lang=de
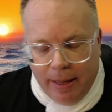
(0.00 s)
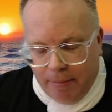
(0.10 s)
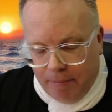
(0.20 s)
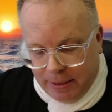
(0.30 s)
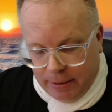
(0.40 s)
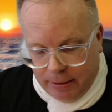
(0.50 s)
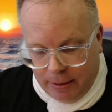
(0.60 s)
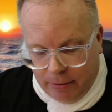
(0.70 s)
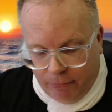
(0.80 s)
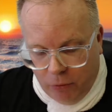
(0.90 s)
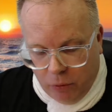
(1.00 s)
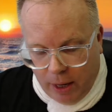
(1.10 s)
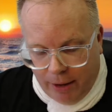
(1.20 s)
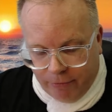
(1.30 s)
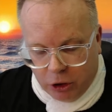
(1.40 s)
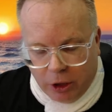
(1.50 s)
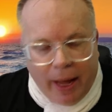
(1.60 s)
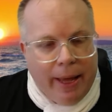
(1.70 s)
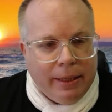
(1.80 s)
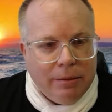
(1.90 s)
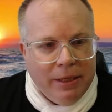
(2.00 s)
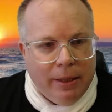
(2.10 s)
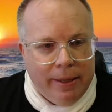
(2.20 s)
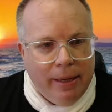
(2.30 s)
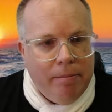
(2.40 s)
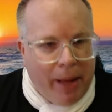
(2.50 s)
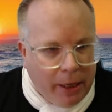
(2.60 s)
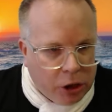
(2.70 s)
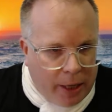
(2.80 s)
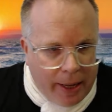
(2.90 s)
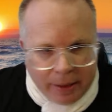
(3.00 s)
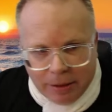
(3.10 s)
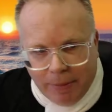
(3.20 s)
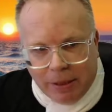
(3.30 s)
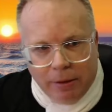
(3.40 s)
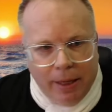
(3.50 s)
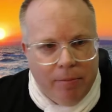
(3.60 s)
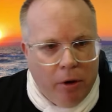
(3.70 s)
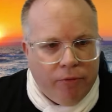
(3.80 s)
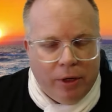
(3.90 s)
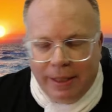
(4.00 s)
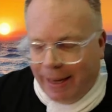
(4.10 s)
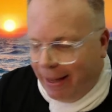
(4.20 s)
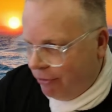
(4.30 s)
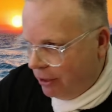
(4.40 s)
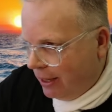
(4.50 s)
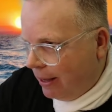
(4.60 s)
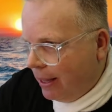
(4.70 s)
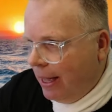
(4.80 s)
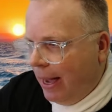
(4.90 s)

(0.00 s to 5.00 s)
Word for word: mit den Flughafenstreiks, mit den Bahnstreiks, mit dem öffentlichen Nahverkehr.